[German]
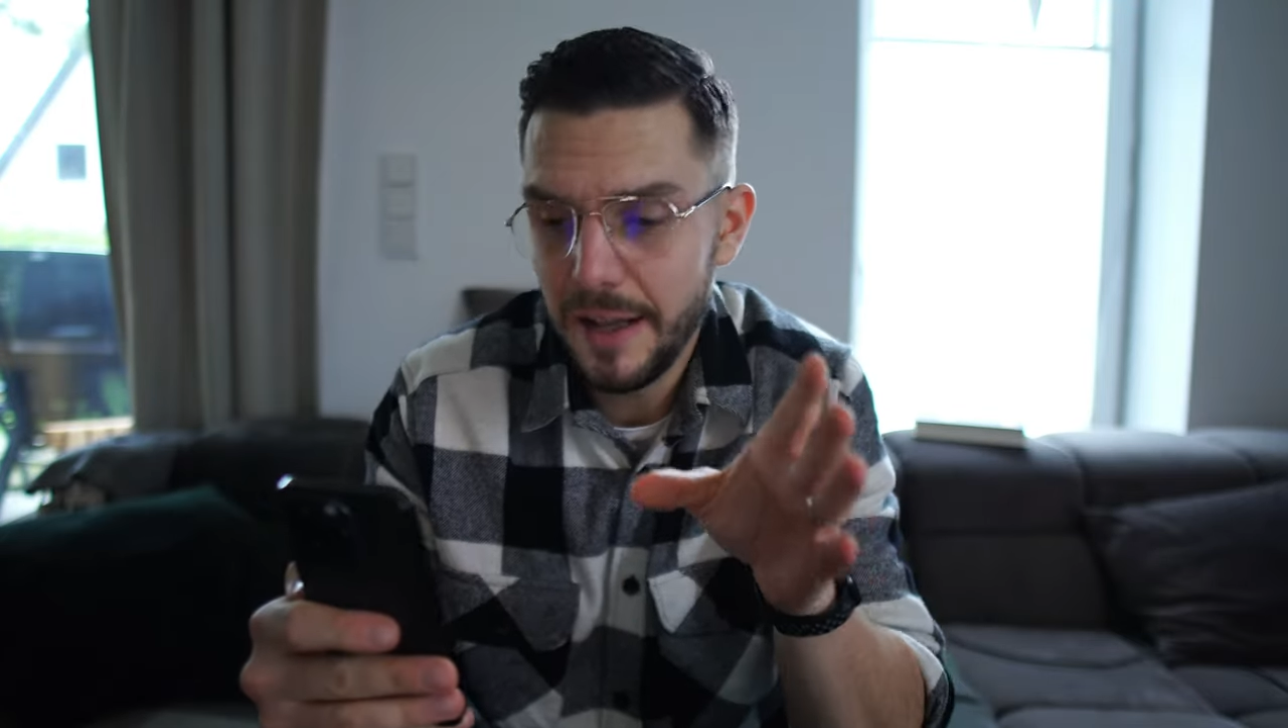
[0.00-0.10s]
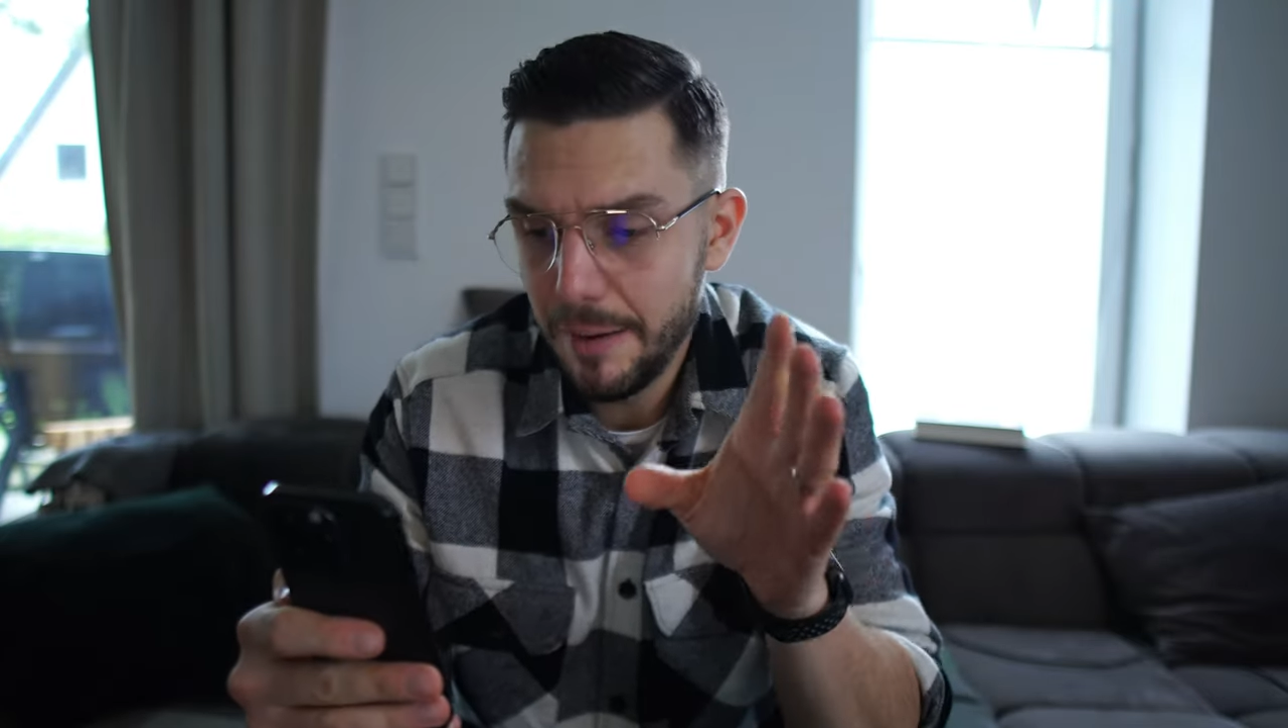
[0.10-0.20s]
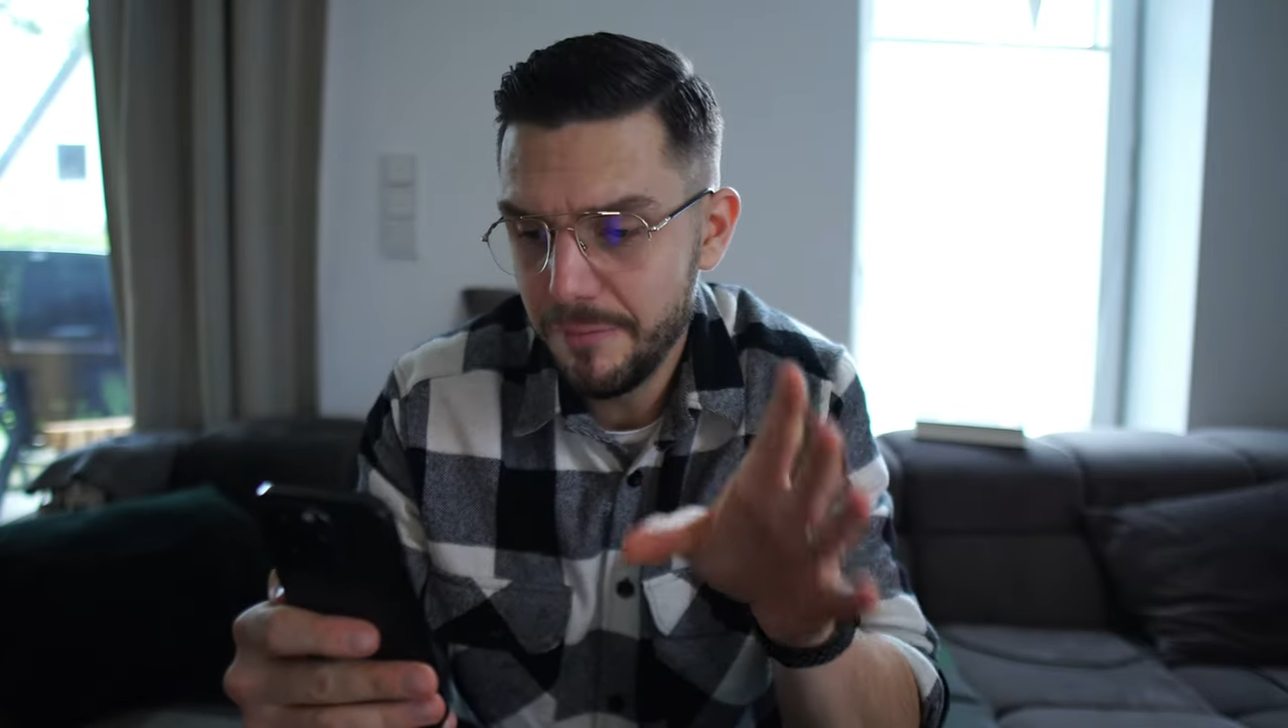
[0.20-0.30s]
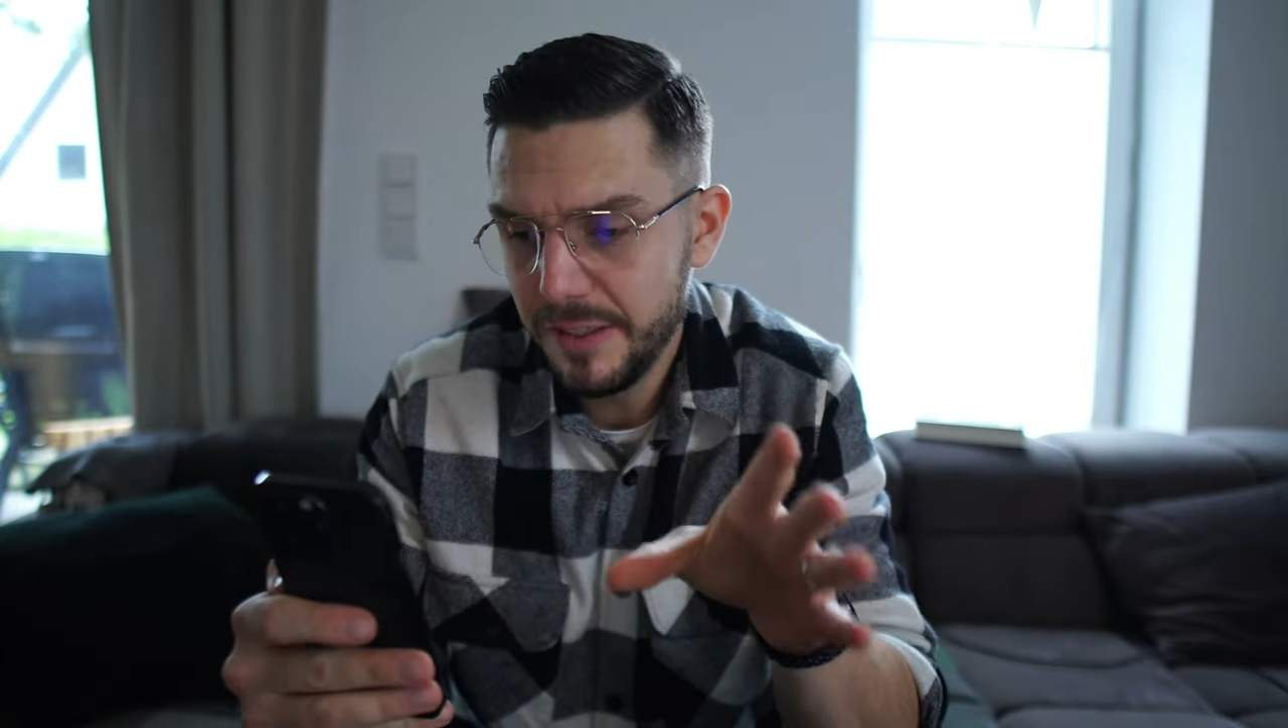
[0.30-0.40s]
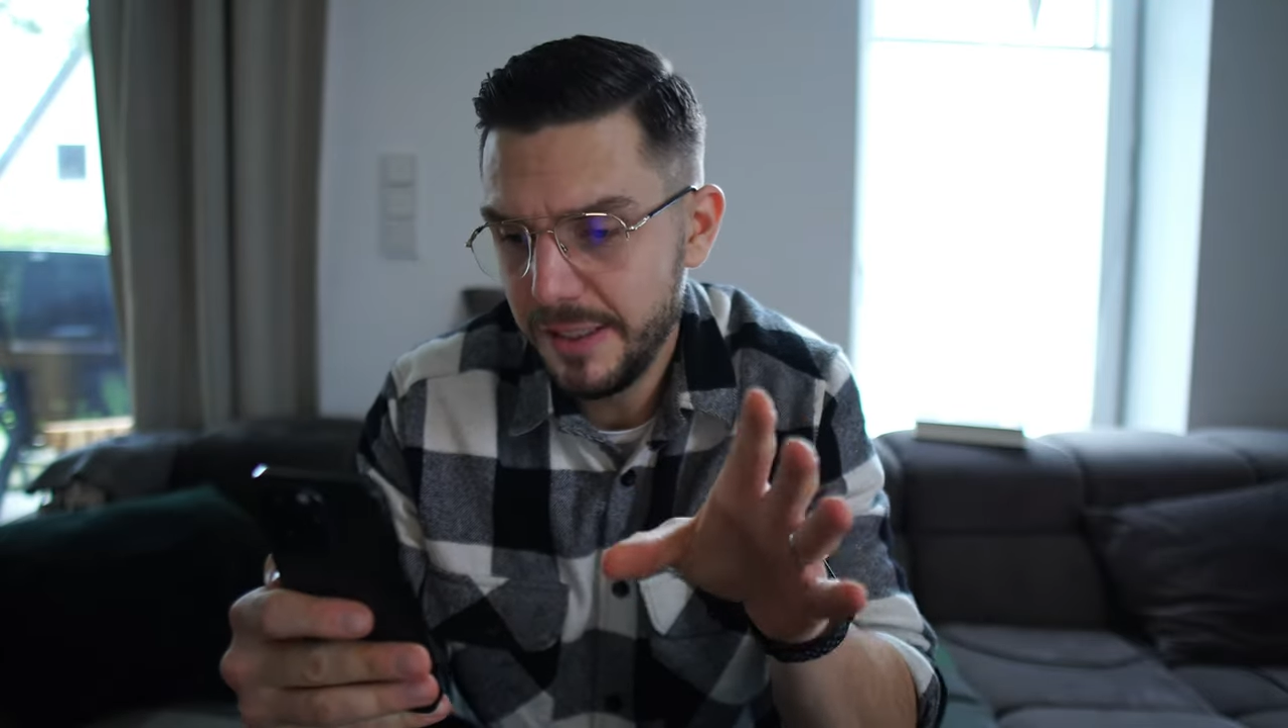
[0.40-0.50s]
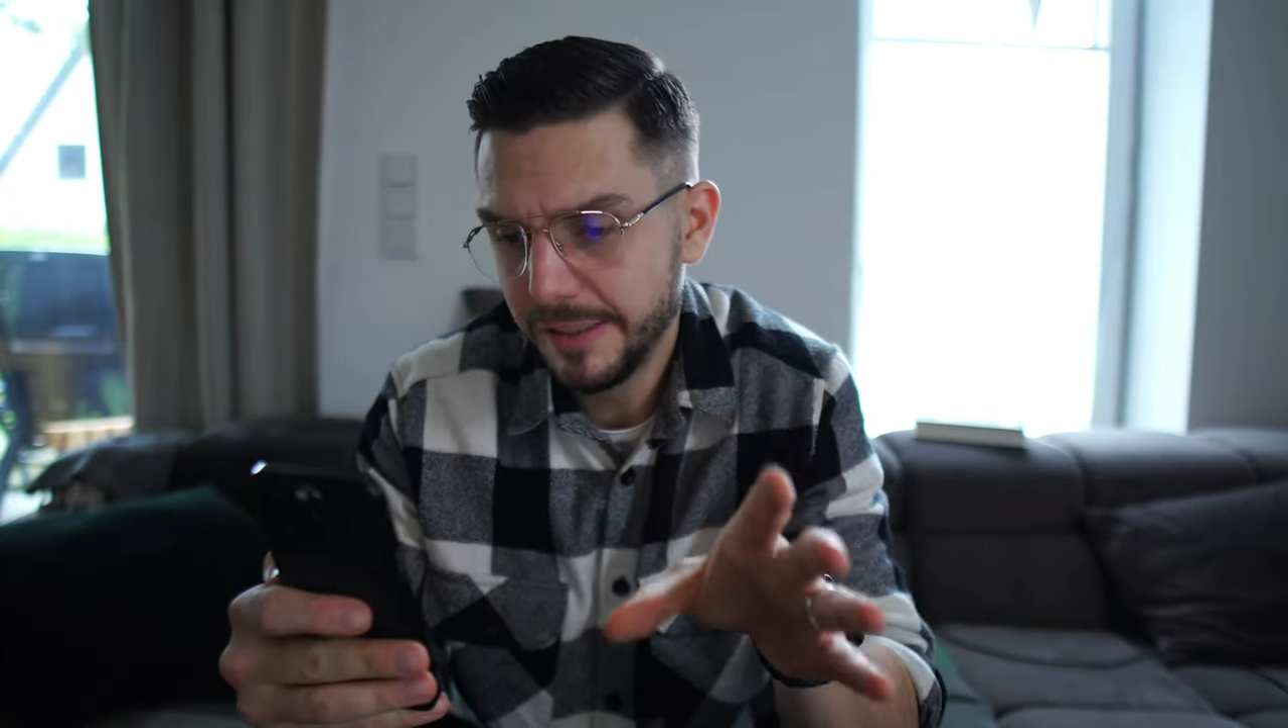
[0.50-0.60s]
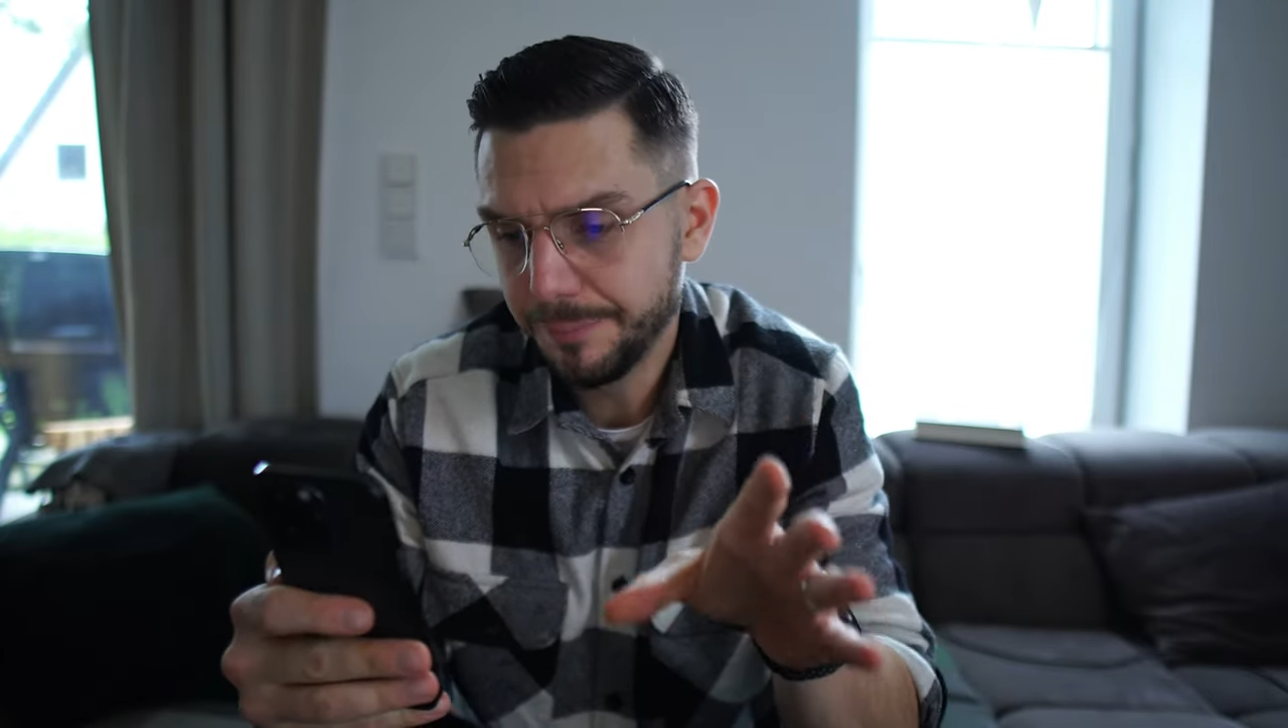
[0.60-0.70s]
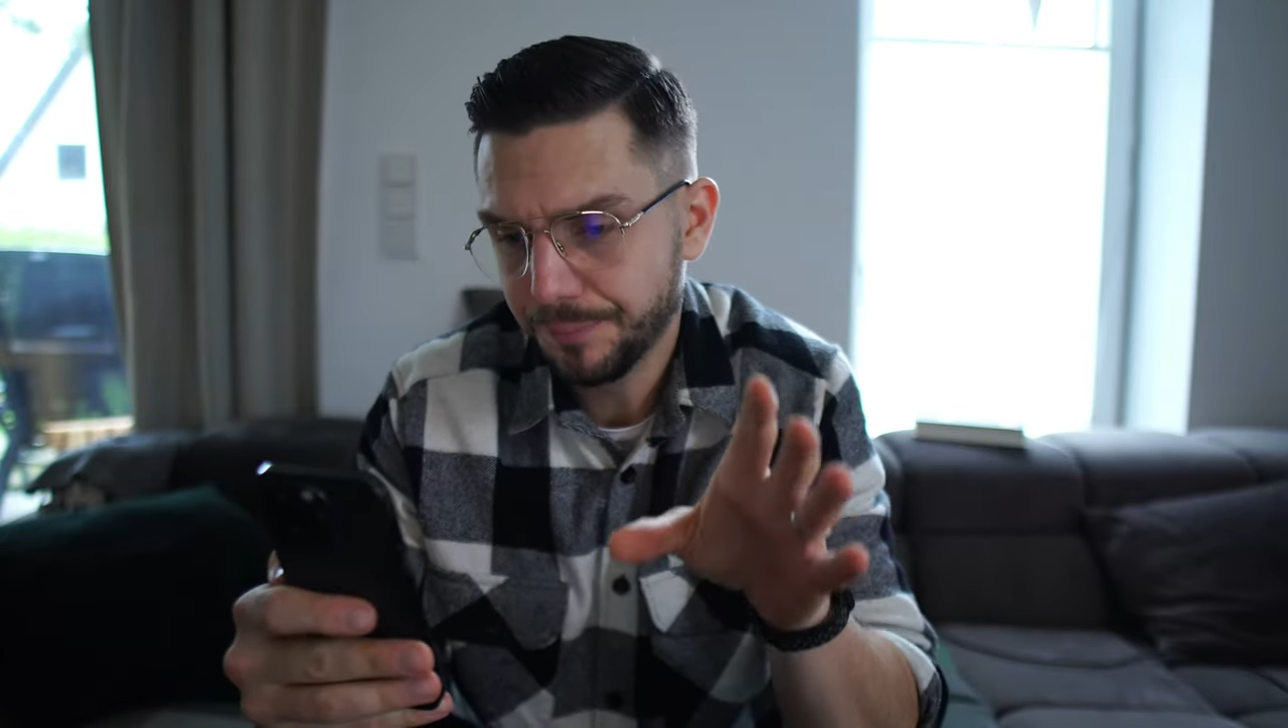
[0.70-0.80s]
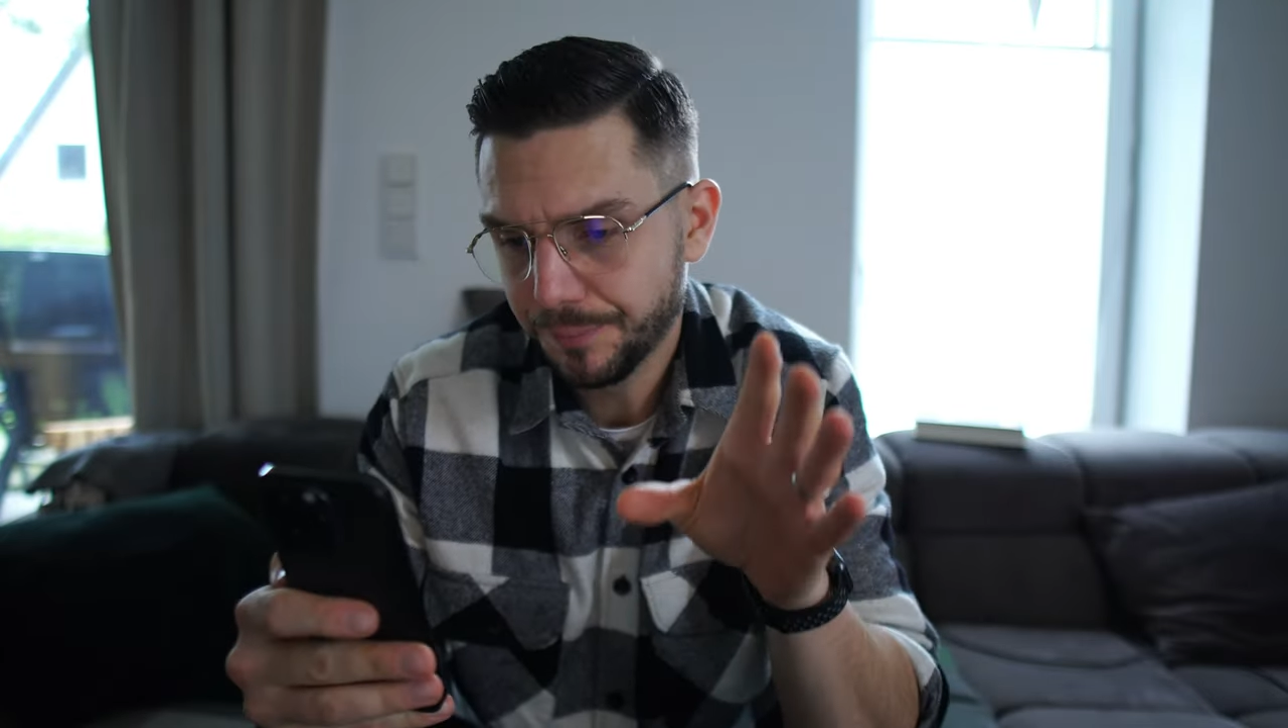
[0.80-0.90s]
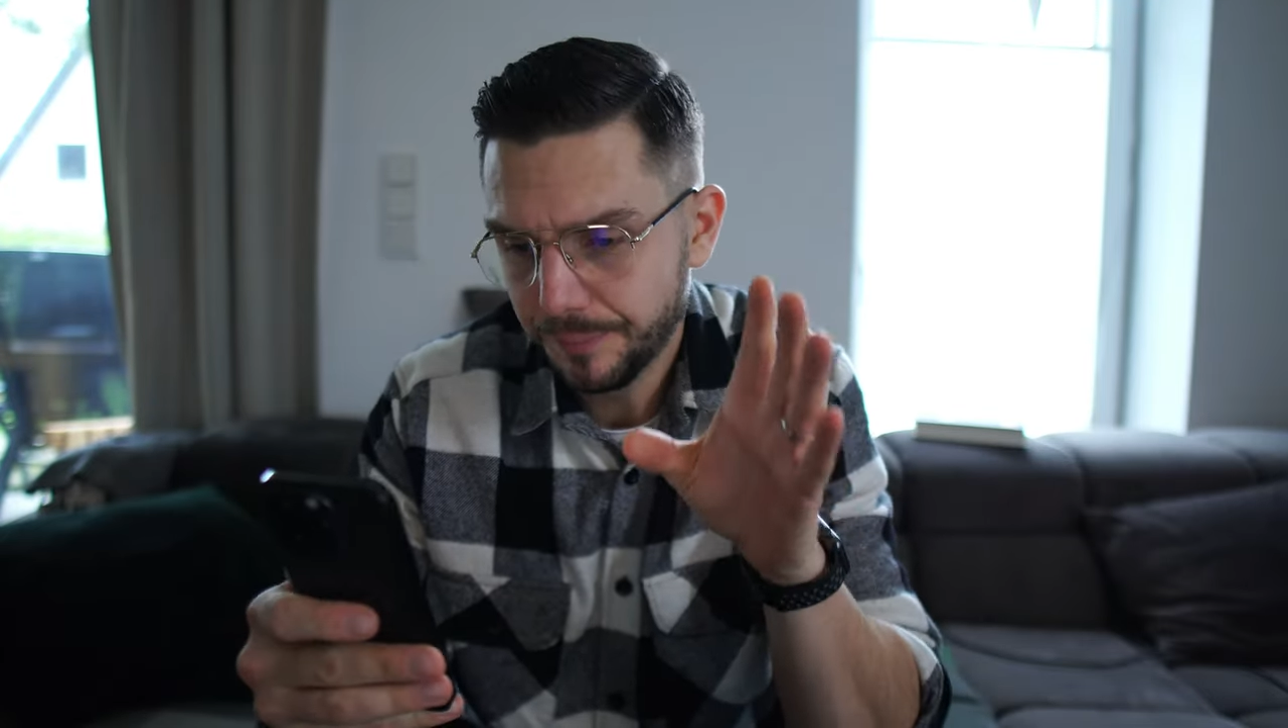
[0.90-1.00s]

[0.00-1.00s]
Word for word: haben wir hier